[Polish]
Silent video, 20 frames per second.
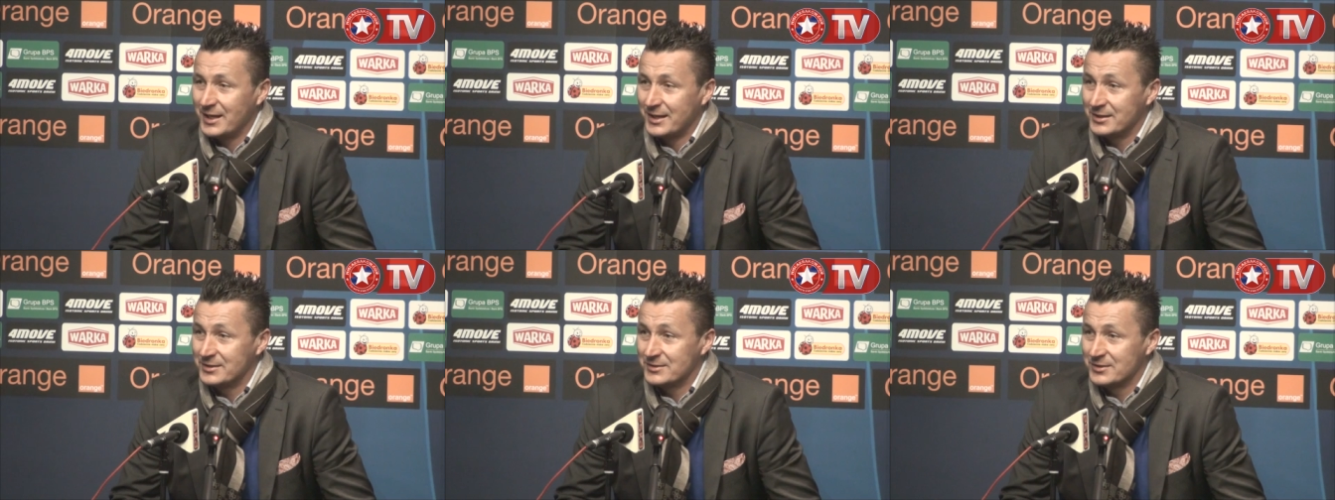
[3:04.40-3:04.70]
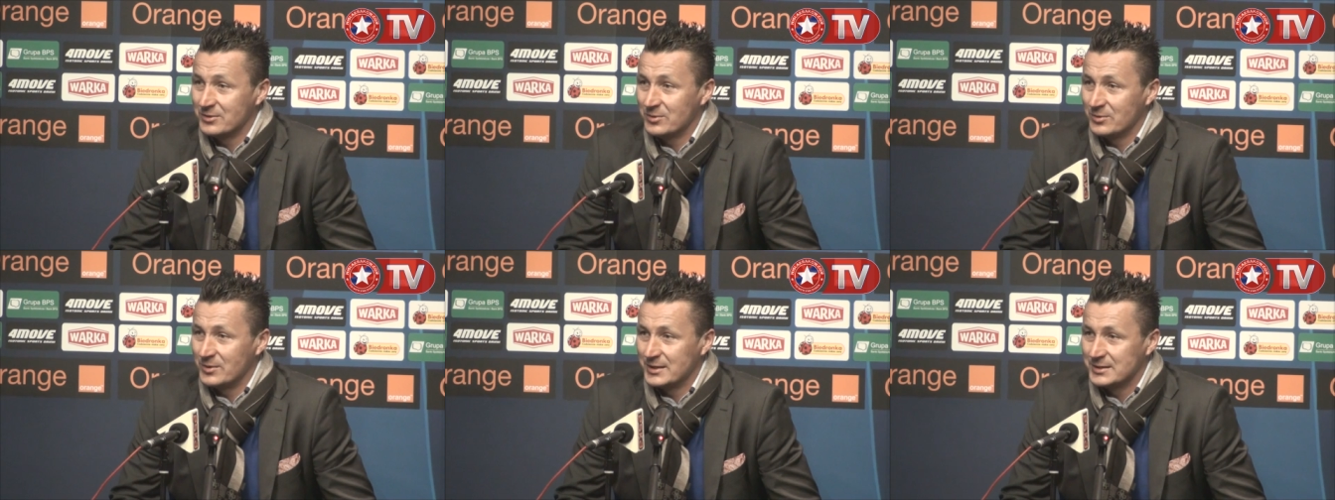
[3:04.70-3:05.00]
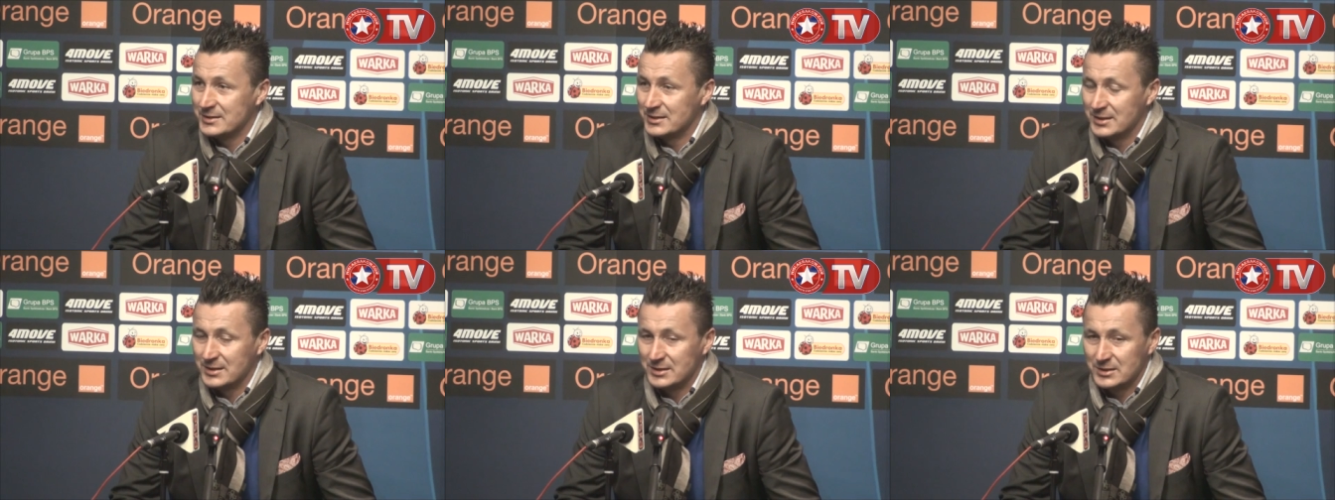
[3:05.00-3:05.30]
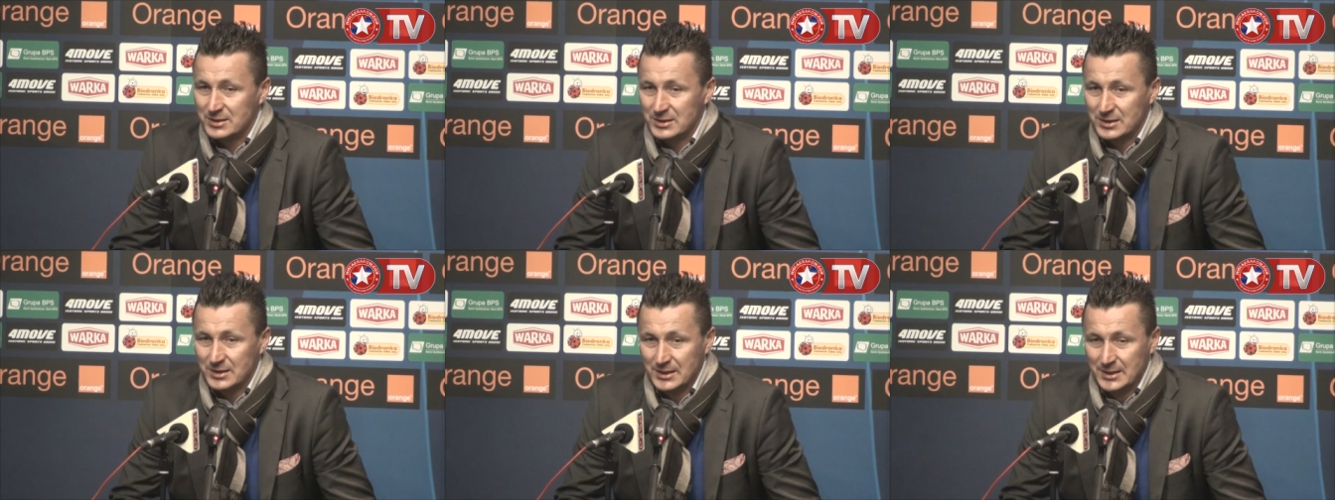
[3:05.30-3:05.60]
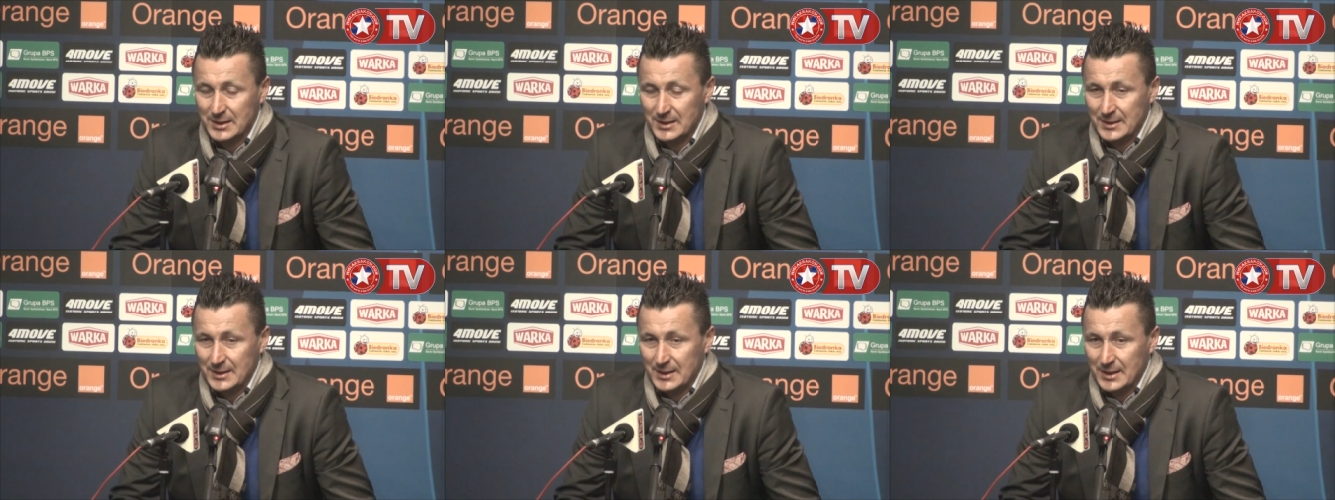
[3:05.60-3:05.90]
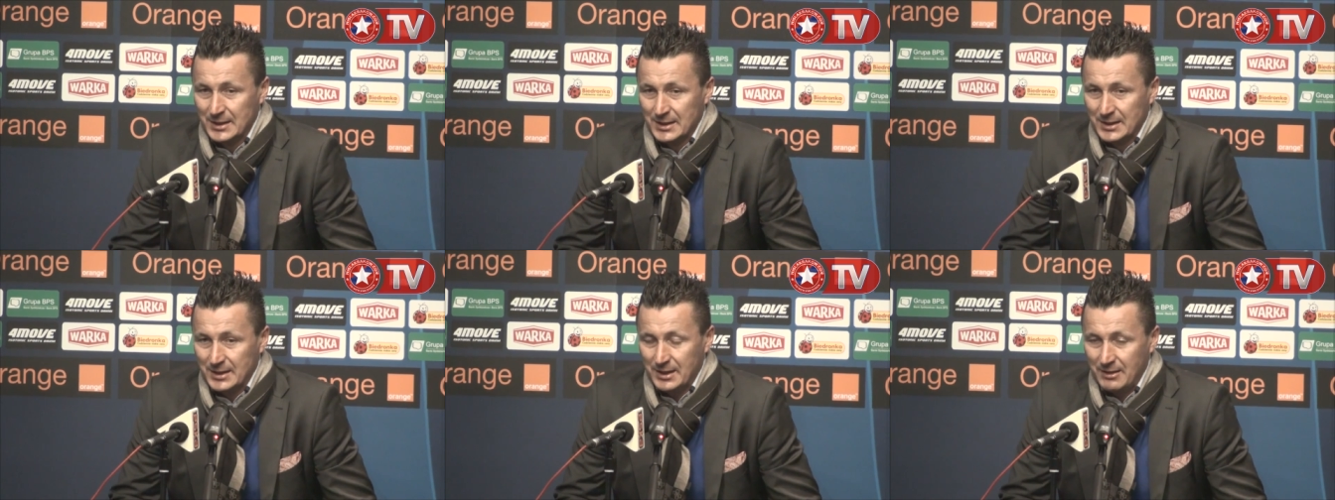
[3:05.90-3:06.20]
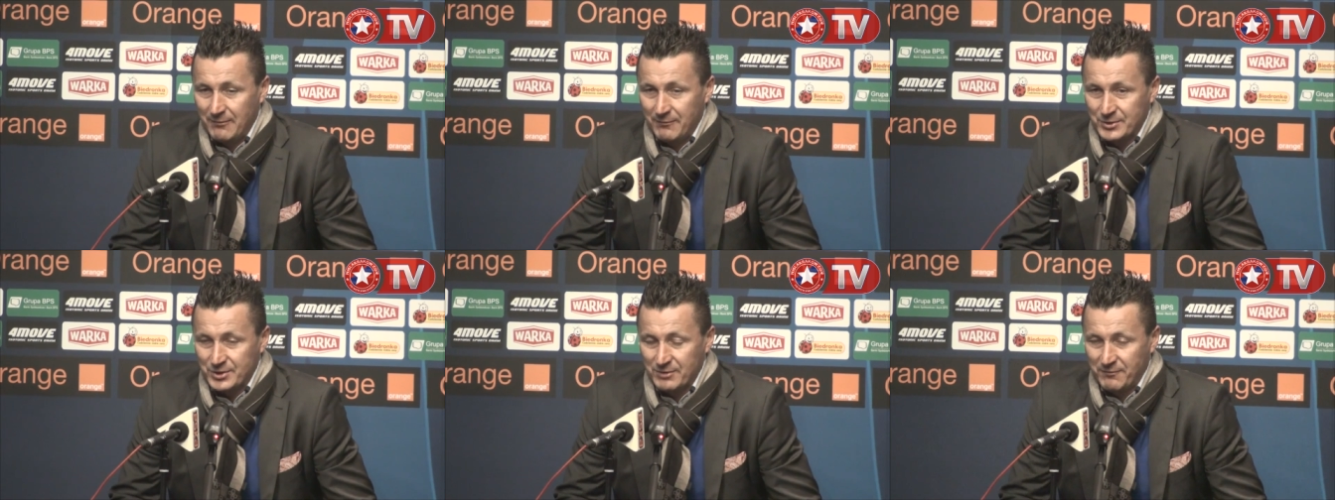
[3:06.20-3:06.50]
takiej sytuacji. Także
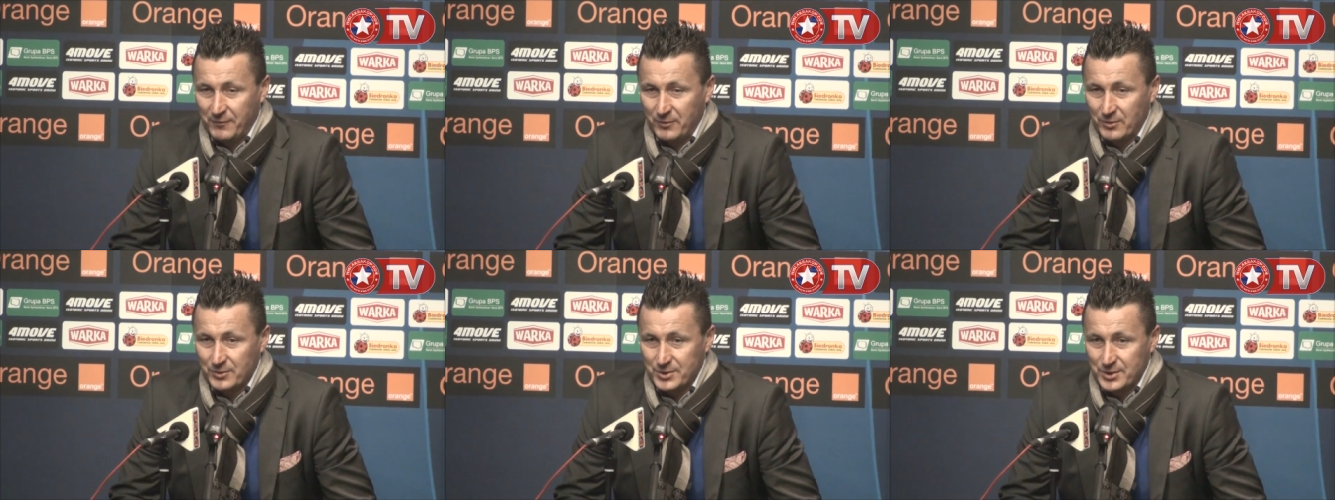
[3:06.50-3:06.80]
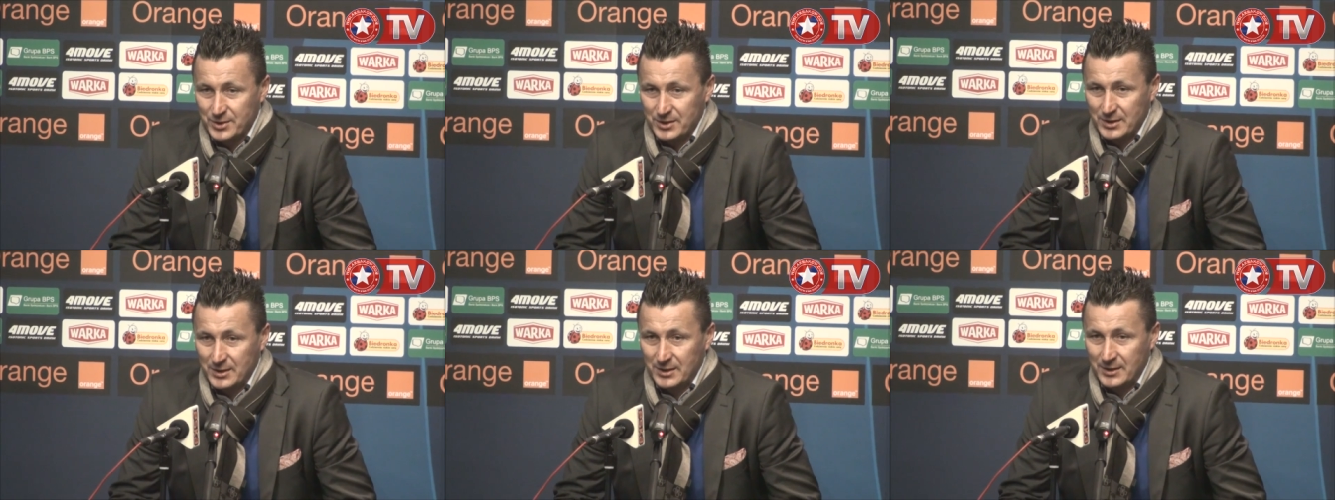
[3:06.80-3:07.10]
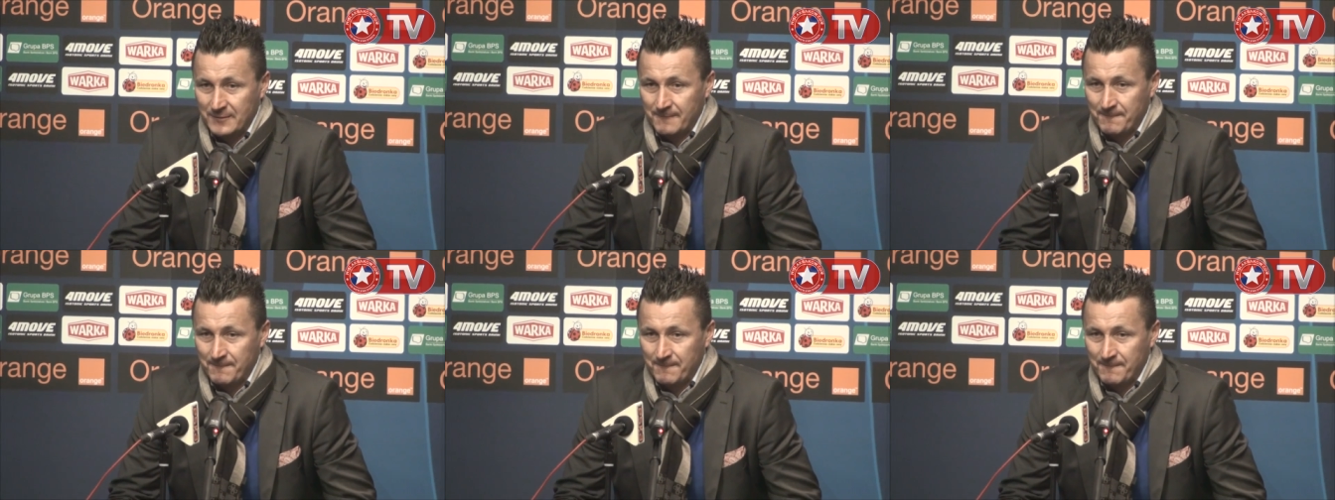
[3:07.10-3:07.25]
ja wierzę w to, że